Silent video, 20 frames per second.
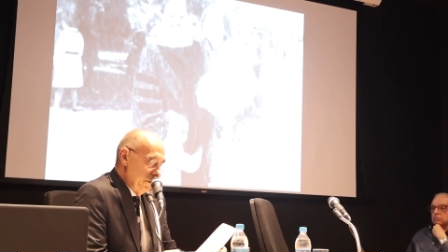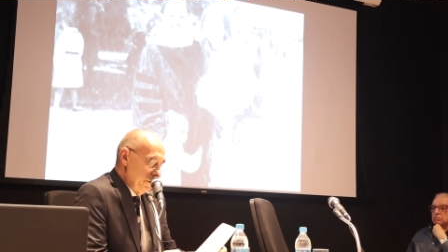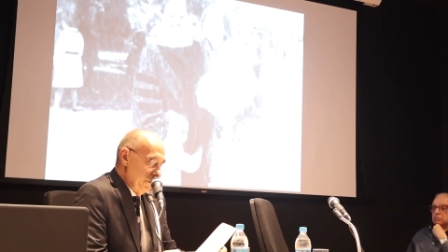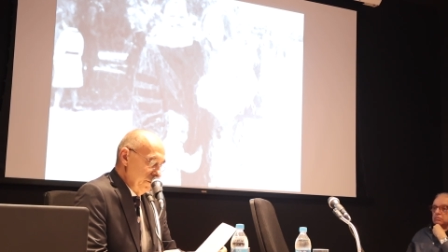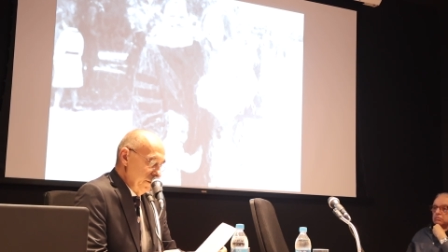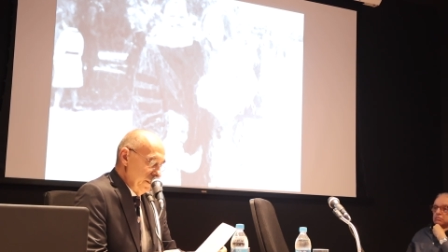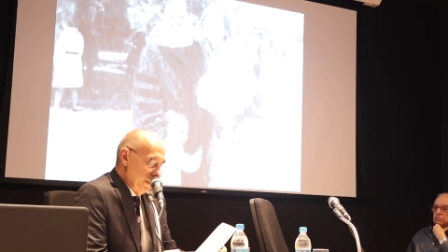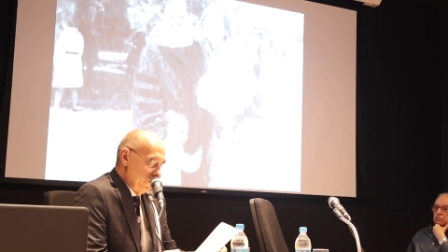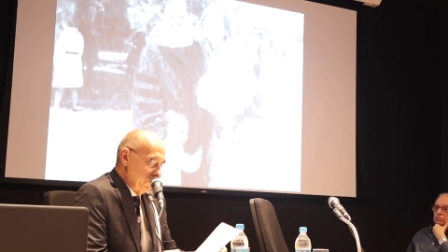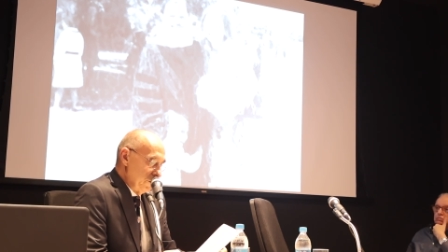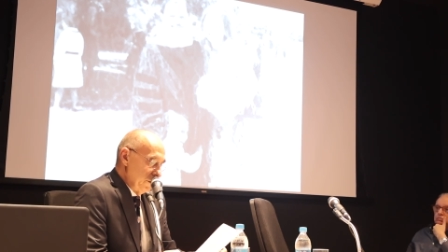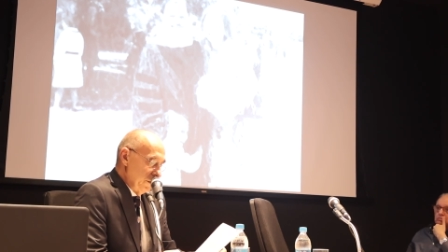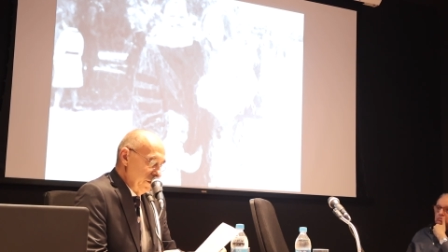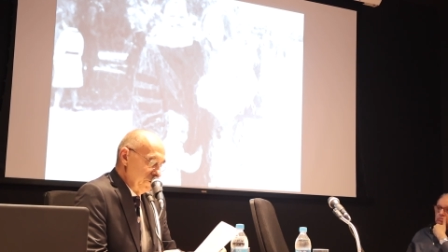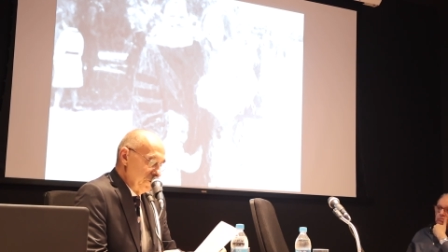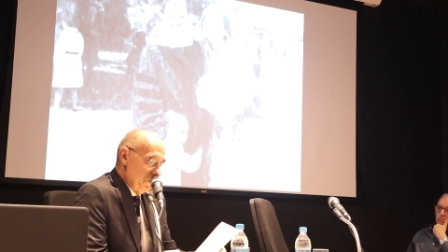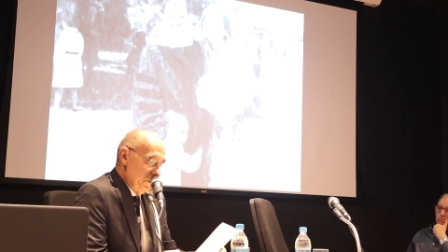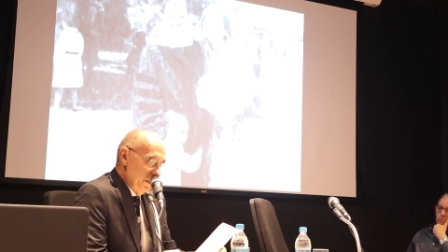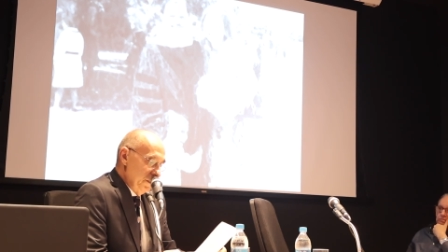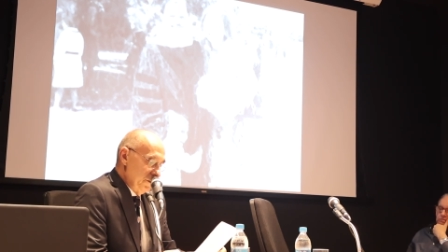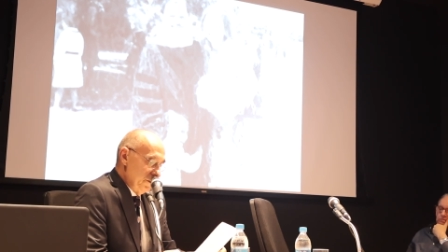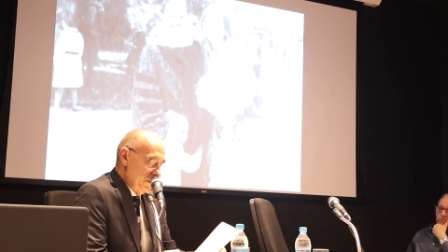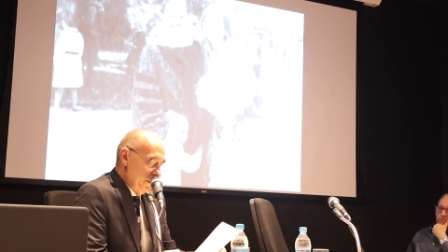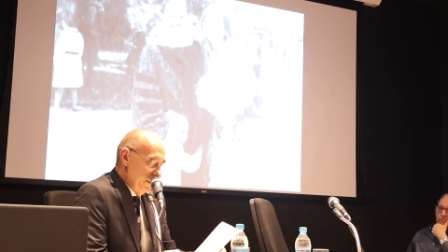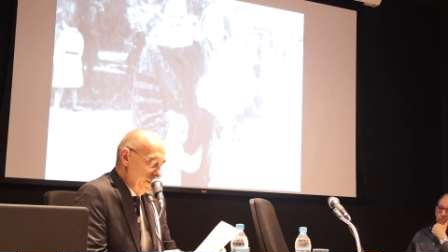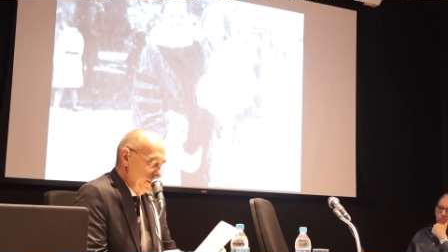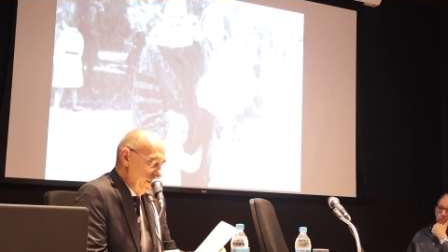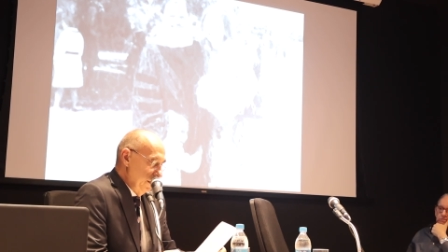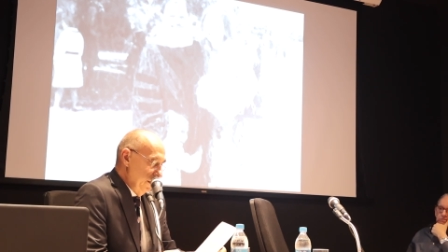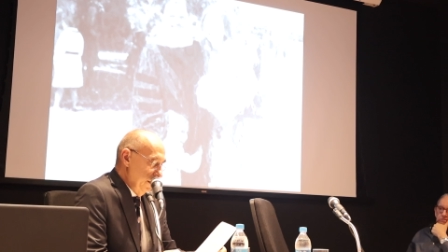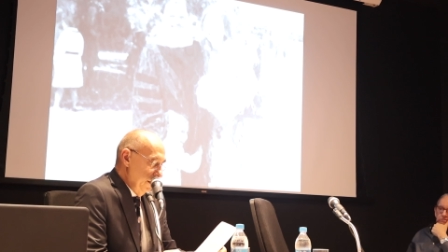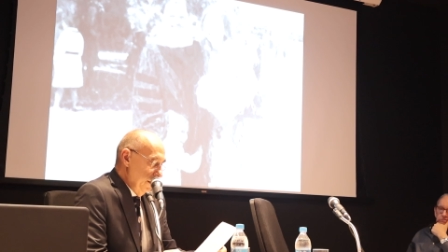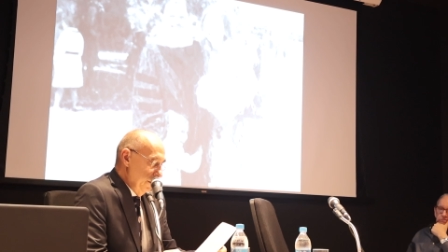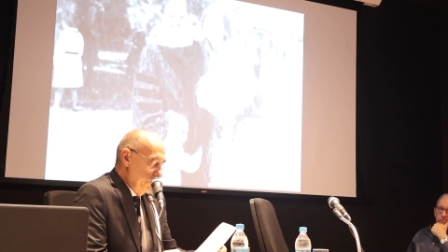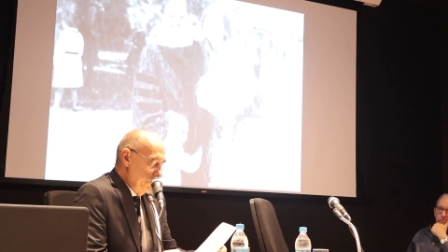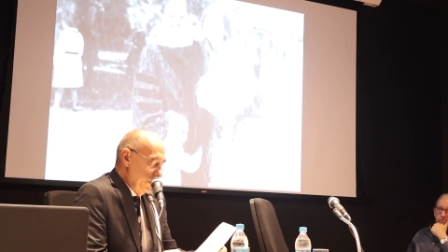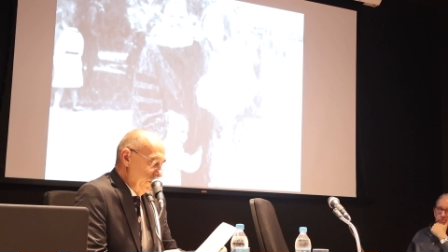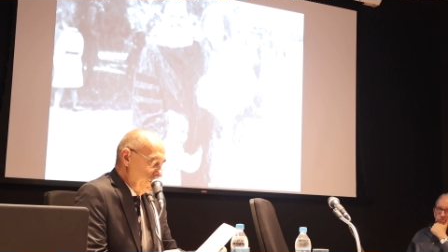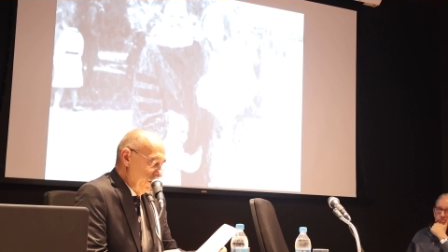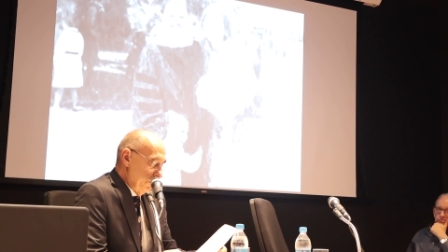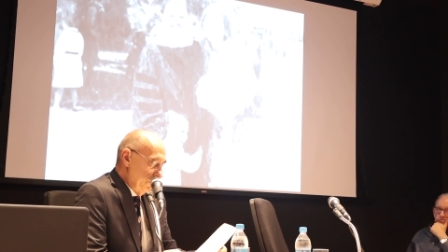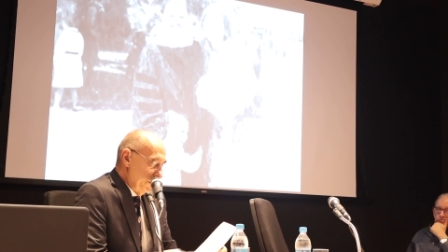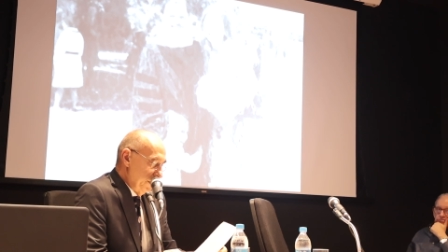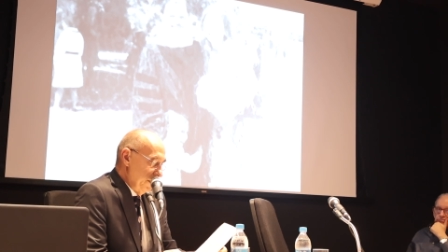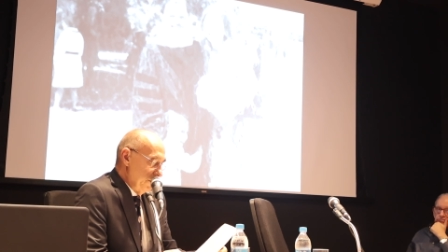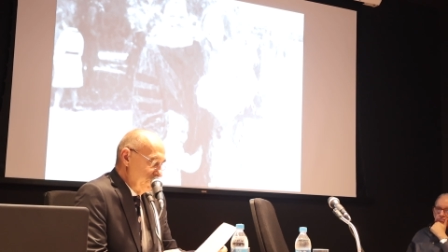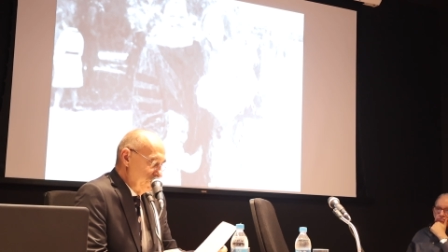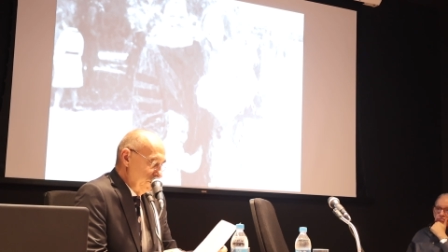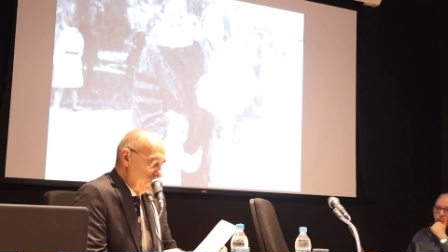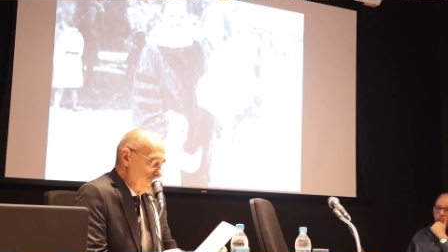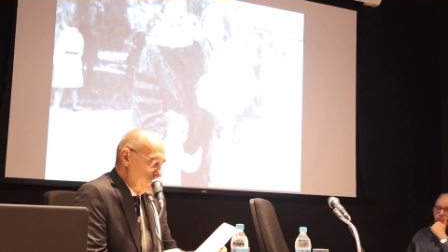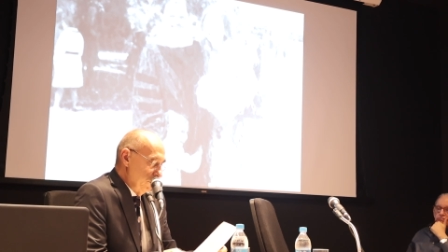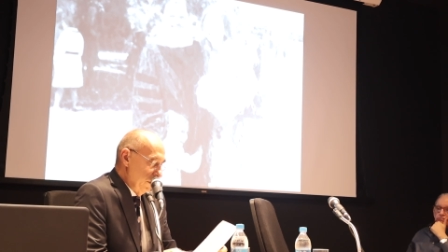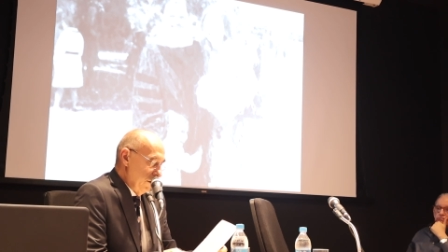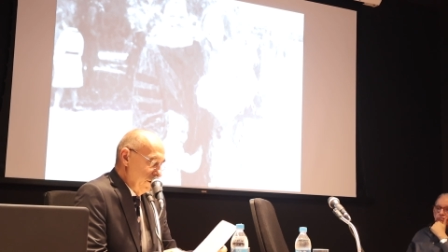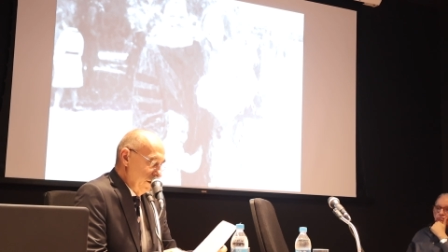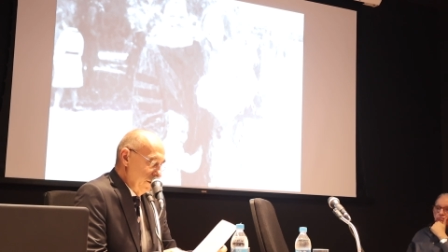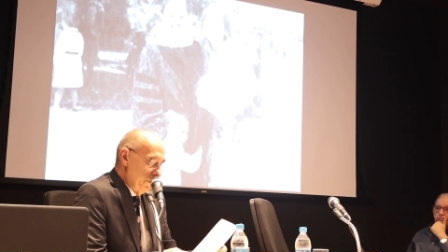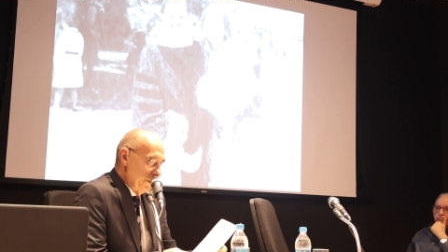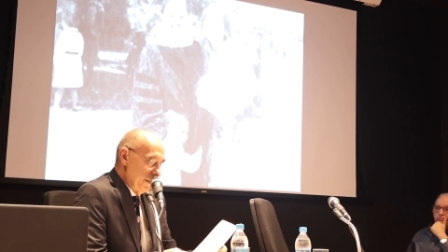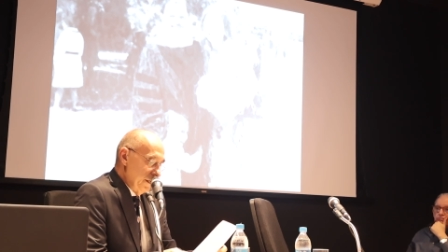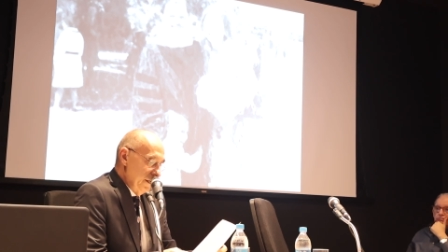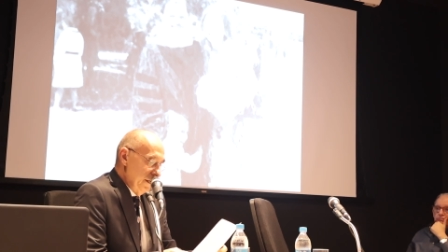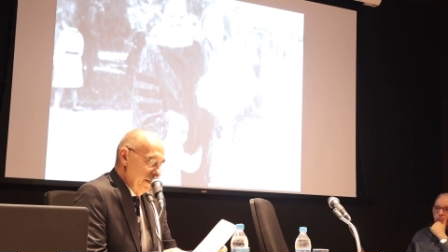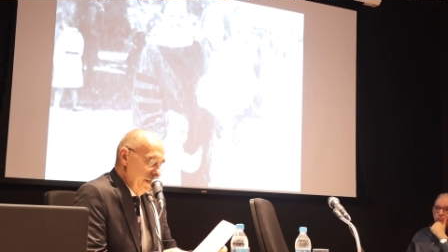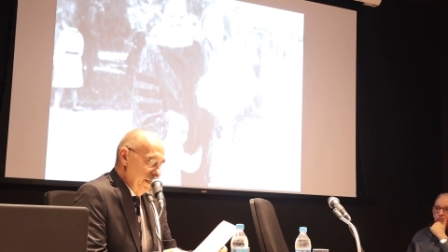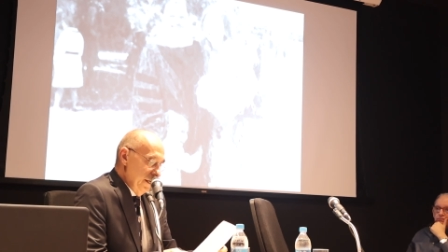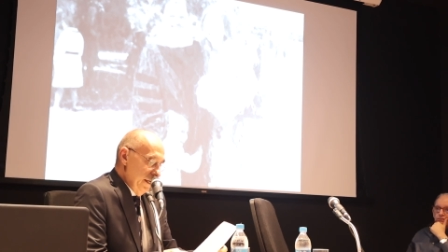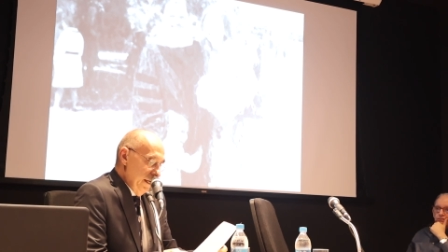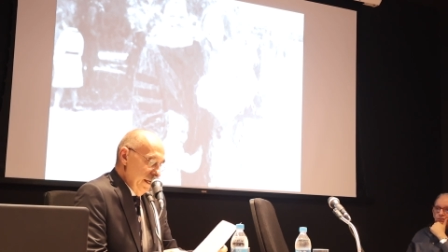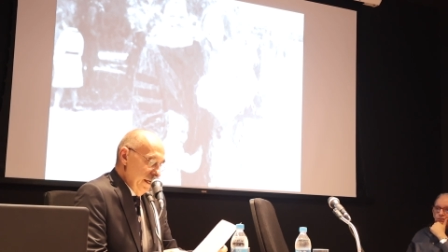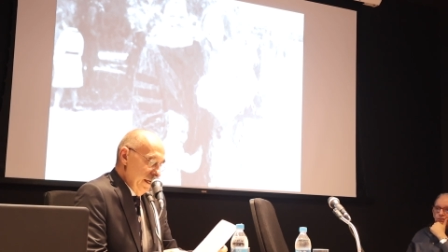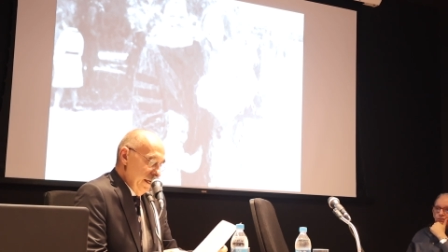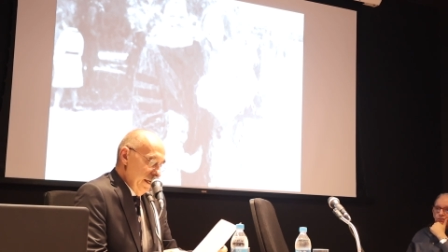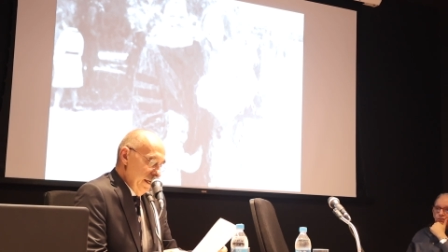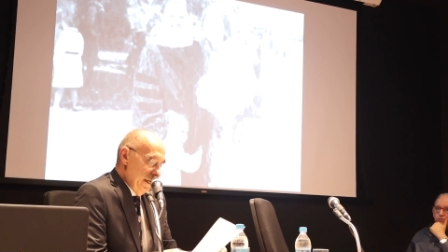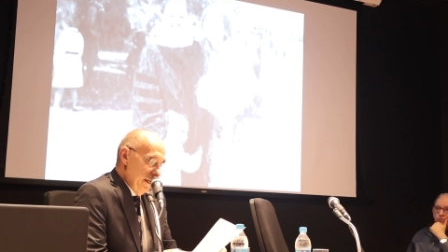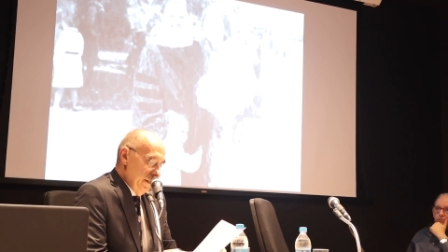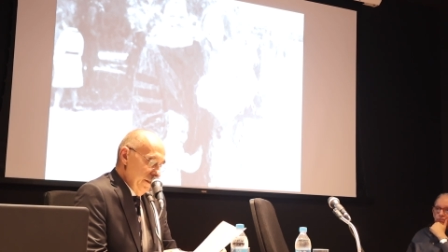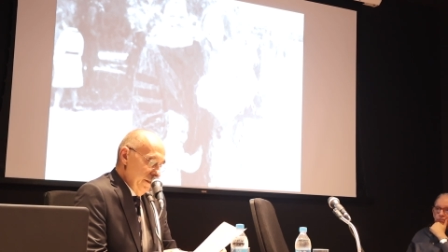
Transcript: Nacional de Medicina pelo apreço à sua obra eh,